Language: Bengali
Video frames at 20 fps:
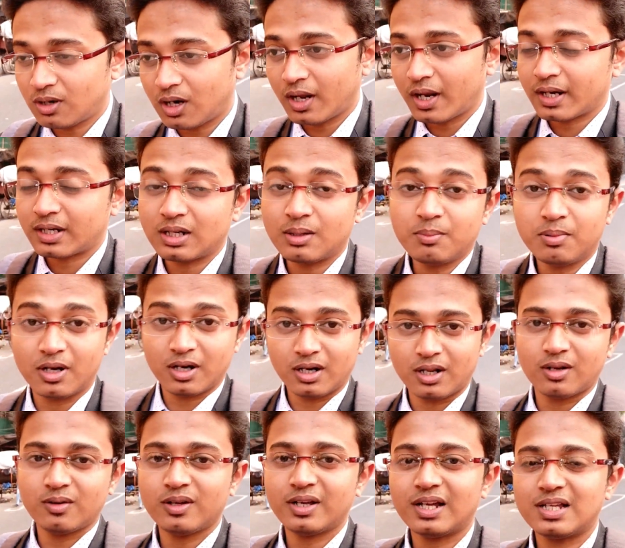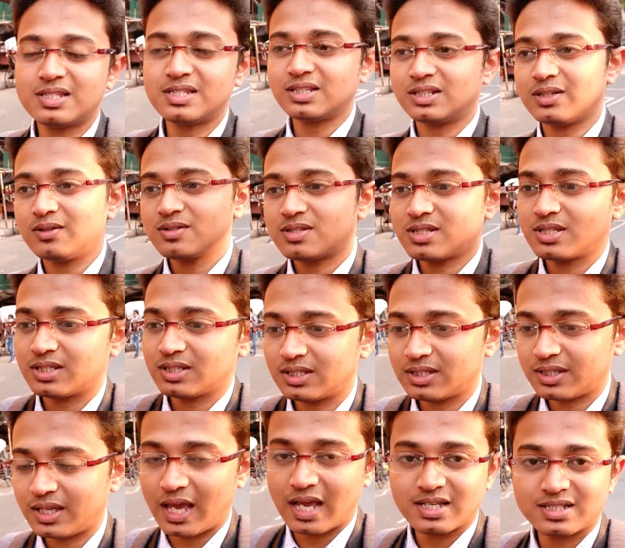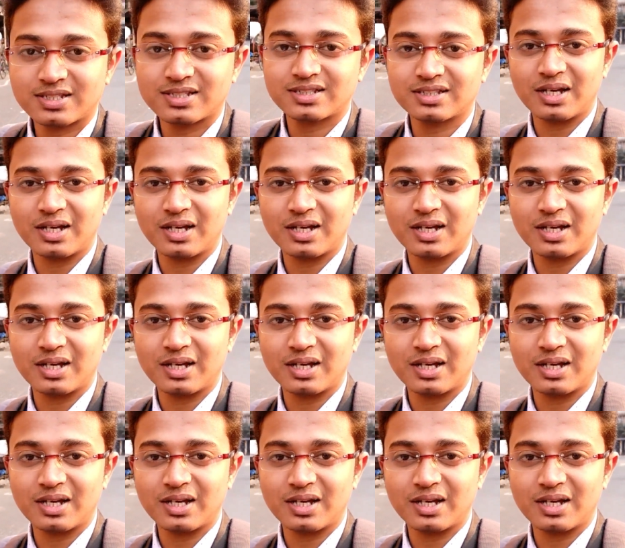আর একটা ব্লান্ডার হয়ে গেছে যেটা হচ্ছে ক্যাশ